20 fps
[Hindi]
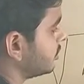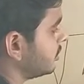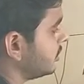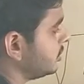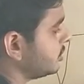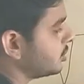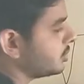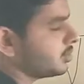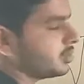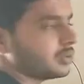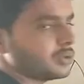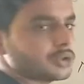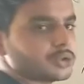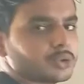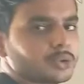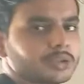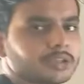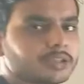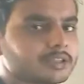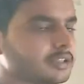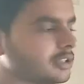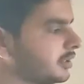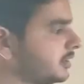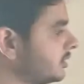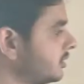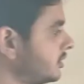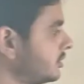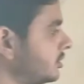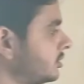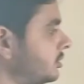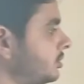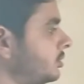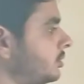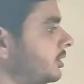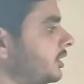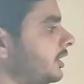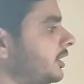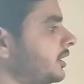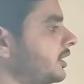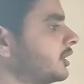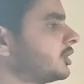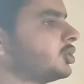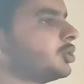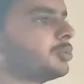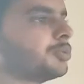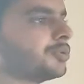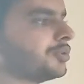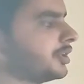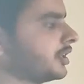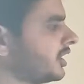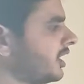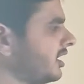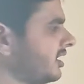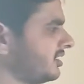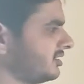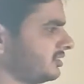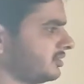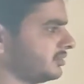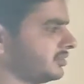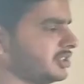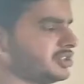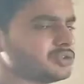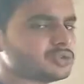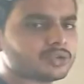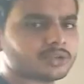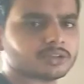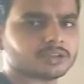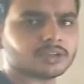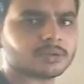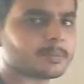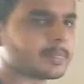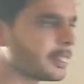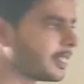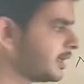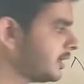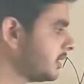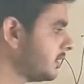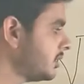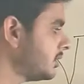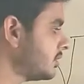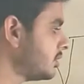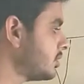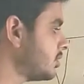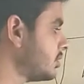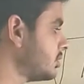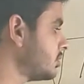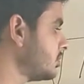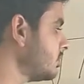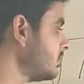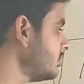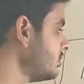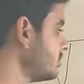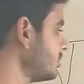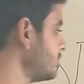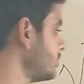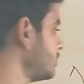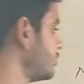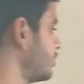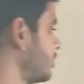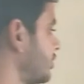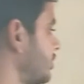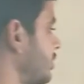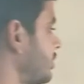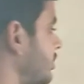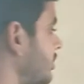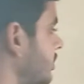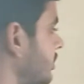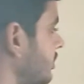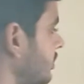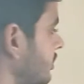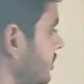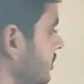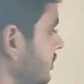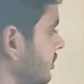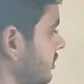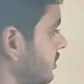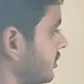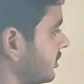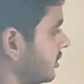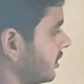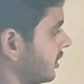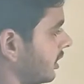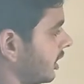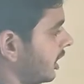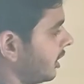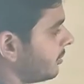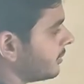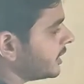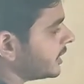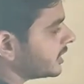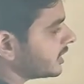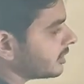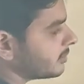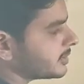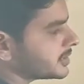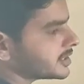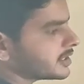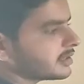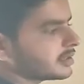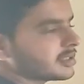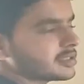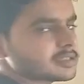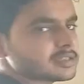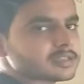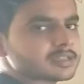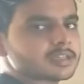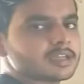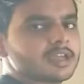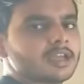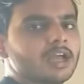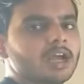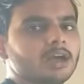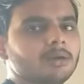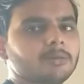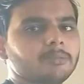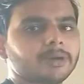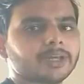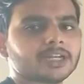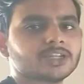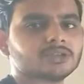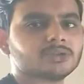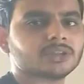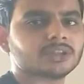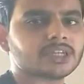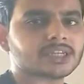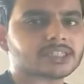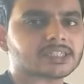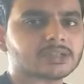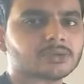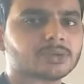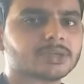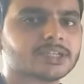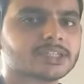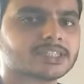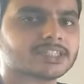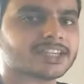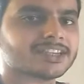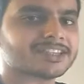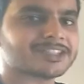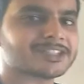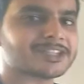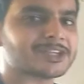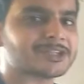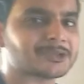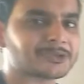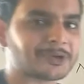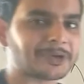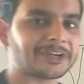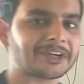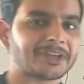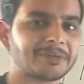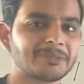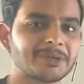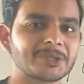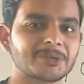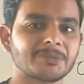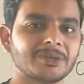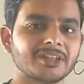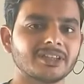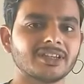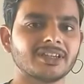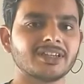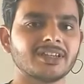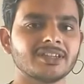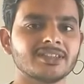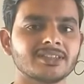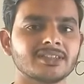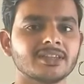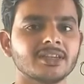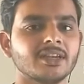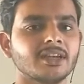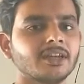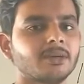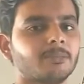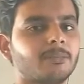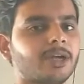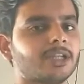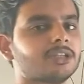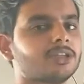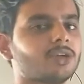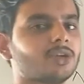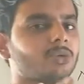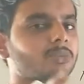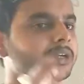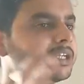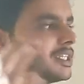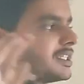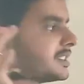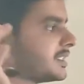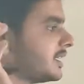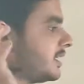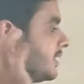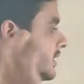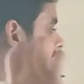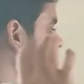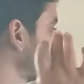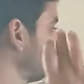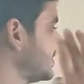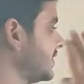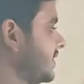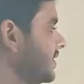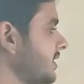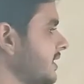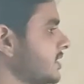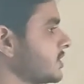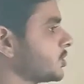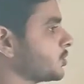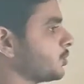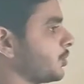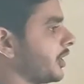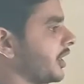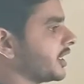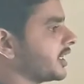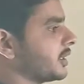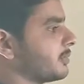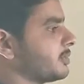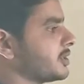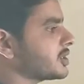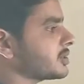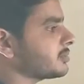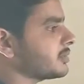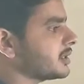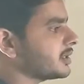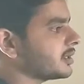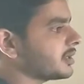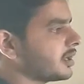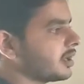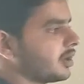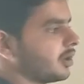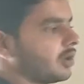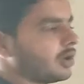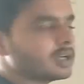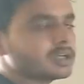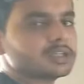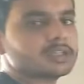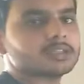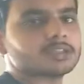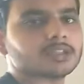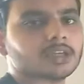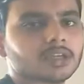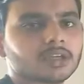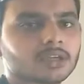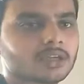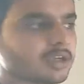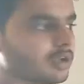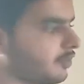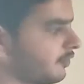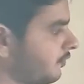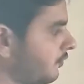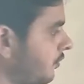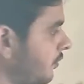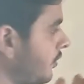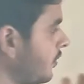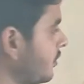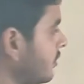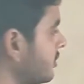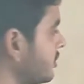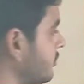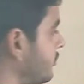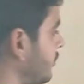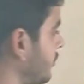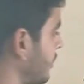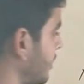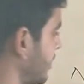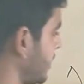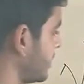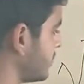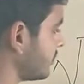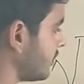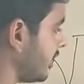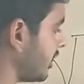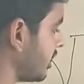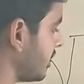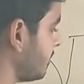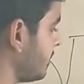तो इन दोनों को छोड़ देते हैं दो के लिए क्यूब रूट निकालना रहता है तो तीन छोड़ते तो छोड़ देते हैं अब कितना बचा दस अब हमारा जो दस है वो किसके किसके स्क्वायर के बीच में आता है गाइस बात करूँ मैं किसके थ्री के स्क्वायर के बीच में और किसके फोर फोर के स्क्वायर के